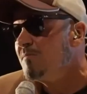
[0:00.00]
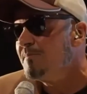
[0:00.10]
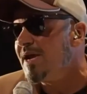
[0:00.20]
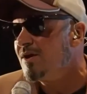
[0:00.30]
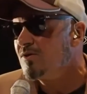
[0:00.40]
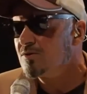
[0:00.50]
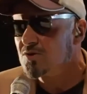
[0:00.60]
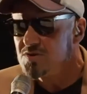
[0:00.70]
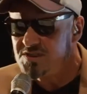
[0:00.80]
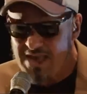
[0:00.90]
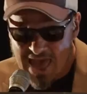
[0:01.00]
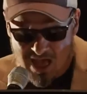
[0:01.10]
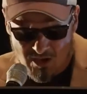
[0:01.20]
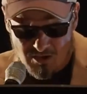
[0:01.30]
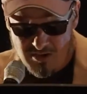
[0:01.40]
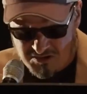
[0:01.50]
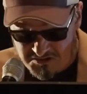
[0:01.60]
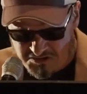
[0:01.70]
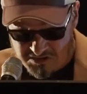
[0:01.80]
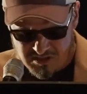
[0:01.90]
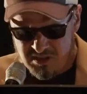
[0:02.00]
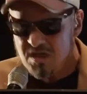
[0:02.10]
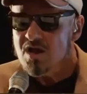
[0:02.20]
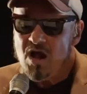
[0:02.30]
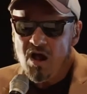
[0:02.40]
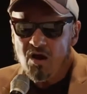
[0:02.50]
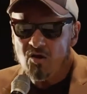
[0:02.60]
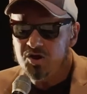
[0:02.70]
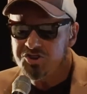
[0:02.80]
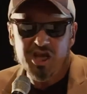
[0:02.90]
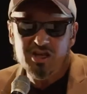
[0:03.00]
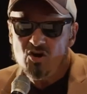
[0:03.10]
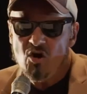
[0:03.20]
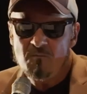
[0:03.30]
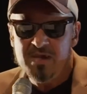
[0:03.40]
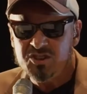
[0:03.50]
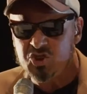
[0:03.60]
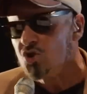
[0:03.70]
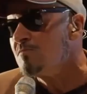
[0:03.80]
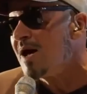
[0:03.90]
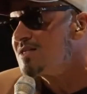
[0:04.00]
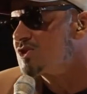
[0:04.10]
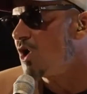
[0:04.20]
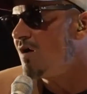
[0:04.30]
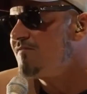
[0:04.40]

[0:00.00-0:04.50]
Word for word: o breu do céu. Hoje, em nome de uma só